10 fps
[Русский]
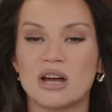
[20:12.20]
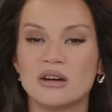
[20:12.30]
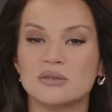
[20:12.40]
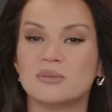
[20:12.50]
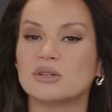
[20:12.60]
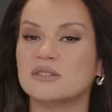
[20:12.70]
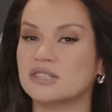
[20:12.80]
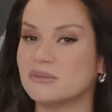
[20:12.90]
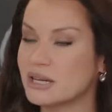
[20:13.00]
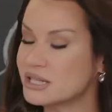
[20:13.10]
раунд. Против
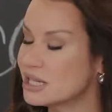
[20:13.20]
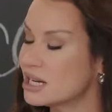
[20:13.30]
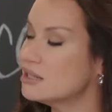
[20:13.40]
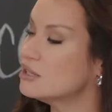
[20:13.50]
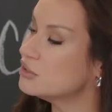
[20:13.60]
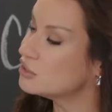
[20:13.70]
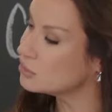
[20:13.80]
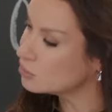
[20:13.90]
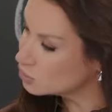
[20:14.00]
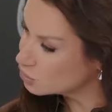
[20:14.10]
тебя сыграет
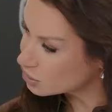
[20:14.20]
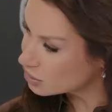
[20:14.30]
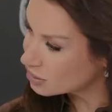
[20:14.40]
Тимур.